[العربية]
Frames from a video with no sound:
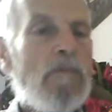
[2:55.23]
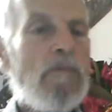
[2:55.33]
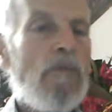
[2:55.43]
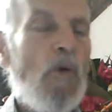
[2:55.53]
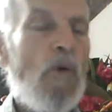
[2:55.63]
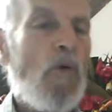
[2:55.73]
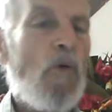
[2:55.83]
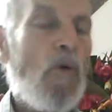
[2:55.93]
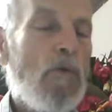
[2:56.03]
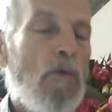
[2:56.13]
في
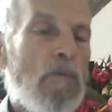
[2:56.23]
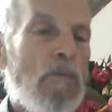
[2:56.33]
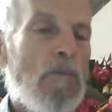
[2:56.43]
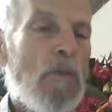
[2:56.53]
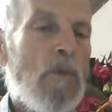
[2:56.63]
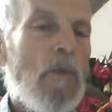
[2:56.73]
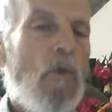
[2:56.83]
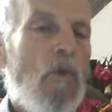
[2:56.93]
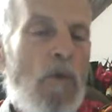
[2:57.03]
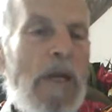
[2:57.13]
الحقوق
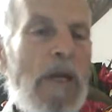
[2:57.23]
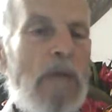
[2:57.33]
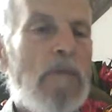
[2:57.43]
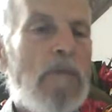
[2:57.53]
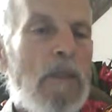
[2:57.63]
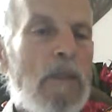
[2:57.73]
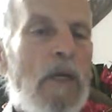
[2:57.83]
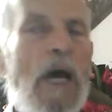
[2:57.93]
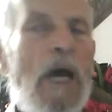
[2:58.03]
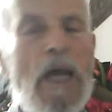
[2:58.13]
وبرا
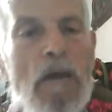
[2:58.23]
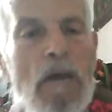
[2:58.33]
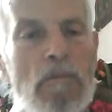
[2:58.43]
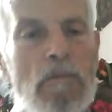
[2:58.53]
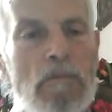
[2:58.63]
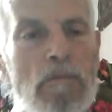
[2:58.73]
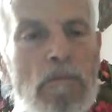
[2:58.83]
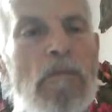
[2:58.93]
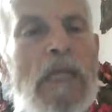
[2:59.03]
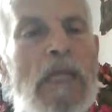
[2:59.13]
هيا
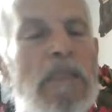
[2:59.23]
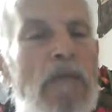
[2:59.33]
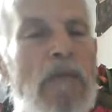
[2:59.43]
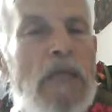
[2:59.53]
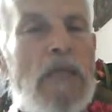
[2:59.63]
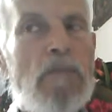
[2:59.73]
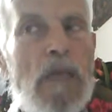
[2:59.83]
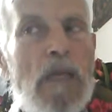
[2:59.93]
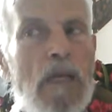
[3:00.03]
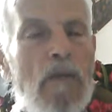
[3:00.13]
ما نجمناش
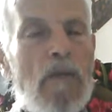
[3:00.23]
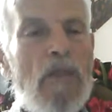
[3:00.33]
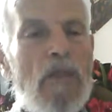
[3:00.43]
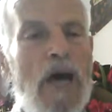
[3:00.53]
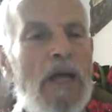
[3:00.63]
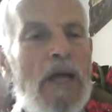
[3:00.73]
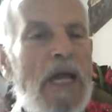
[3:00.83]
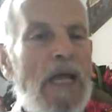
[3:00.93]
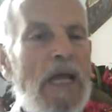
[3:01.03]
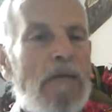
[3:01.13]
بالظاهر
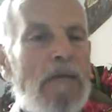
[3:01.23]
أين